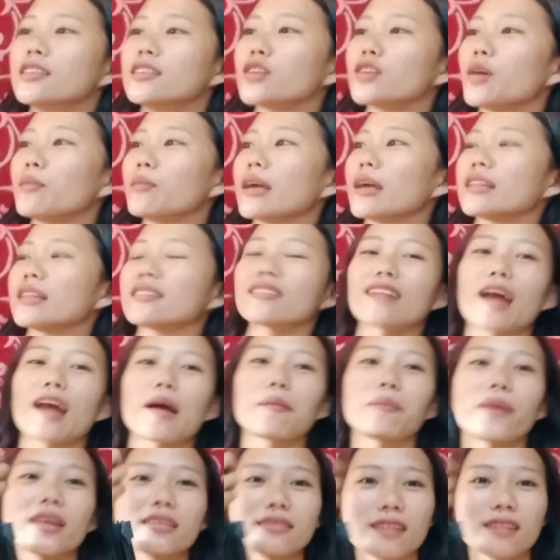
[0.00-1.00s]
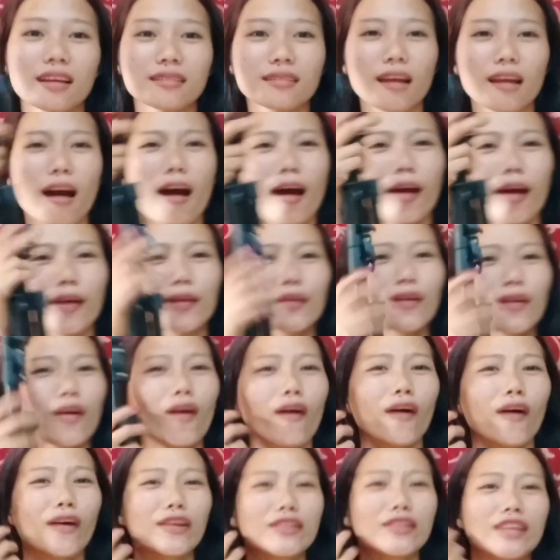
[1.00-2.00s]
may tripod na tayo,
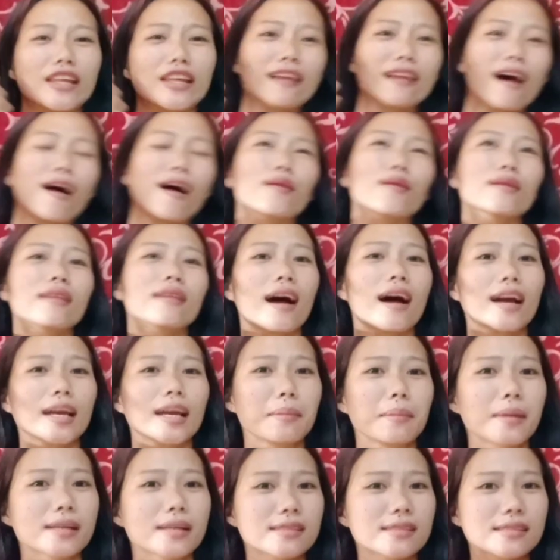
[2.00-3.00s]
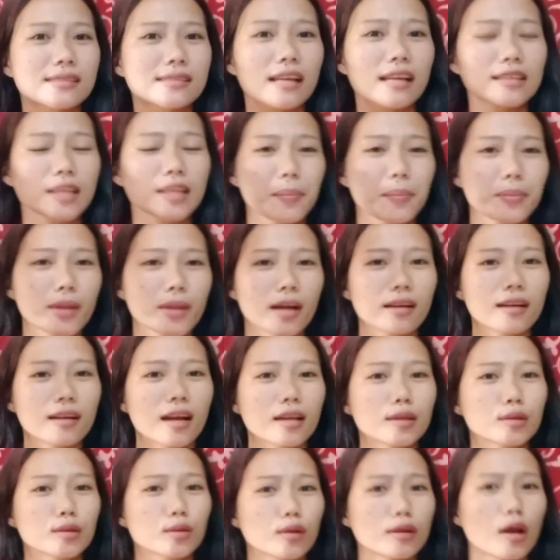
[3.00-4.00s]
hindi na ako lagi magsiset up ng
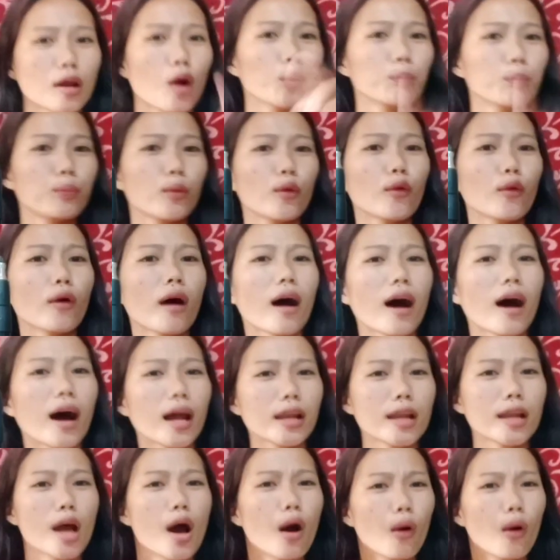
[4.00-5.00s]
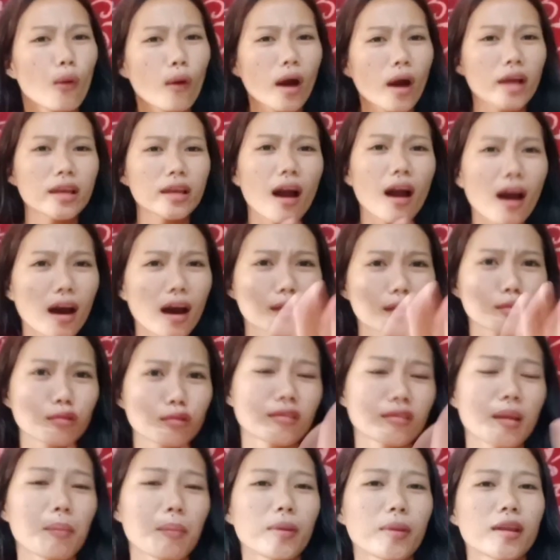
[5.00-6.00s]
ganito na upuan o kaya karton na
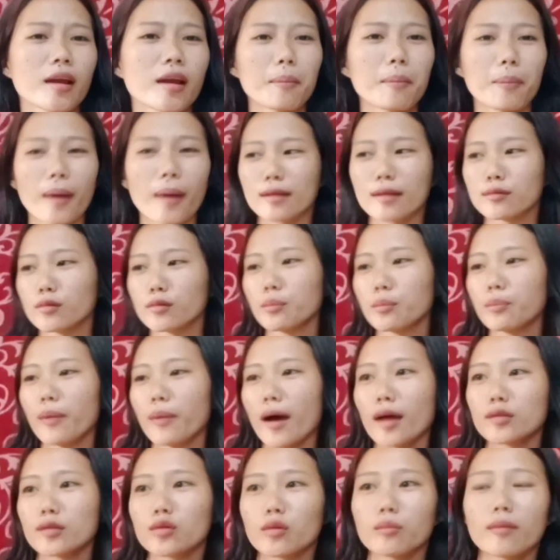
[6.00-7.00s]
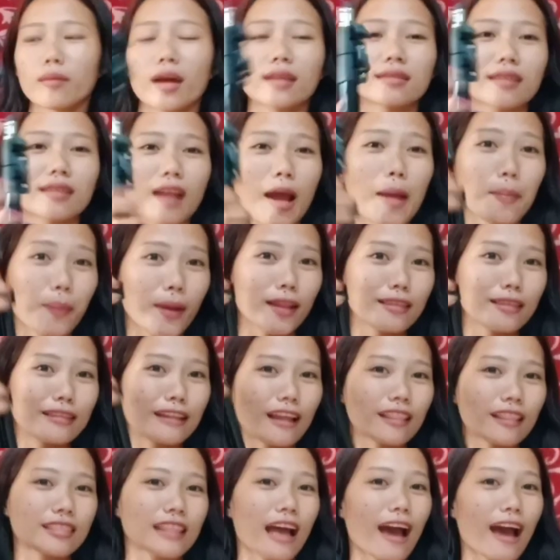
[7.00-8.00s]
pinagpatong-patong may tripod na
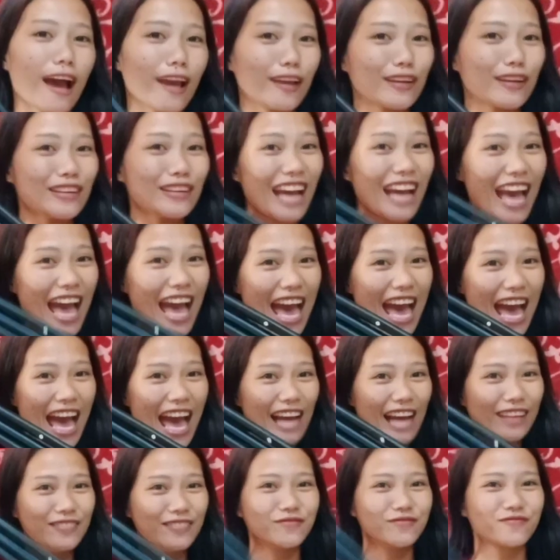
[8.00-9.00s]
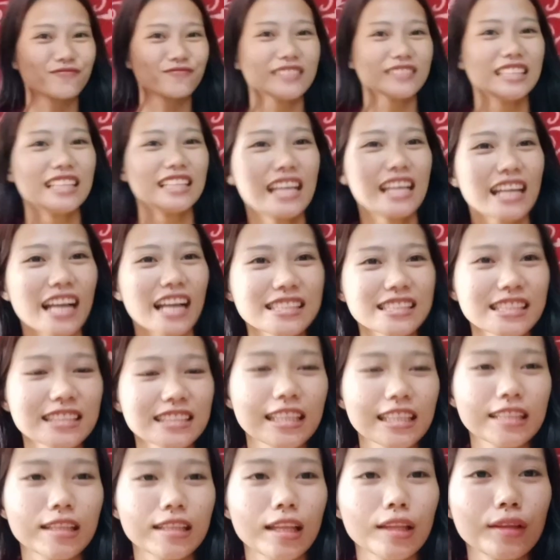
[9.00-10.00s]
tayo. Ah! Kasi
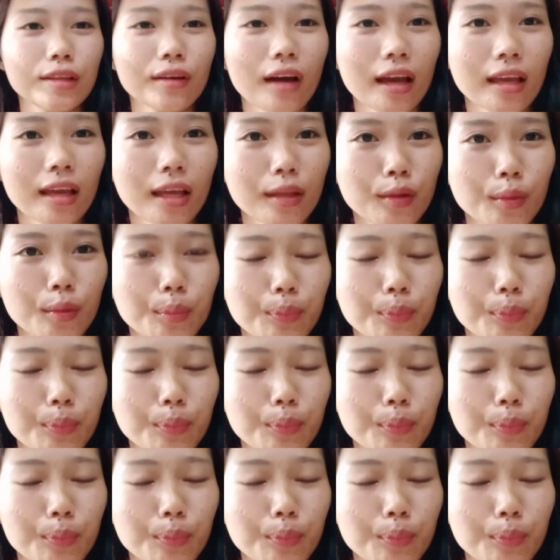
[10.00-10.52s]
tinan nyo, ayan yung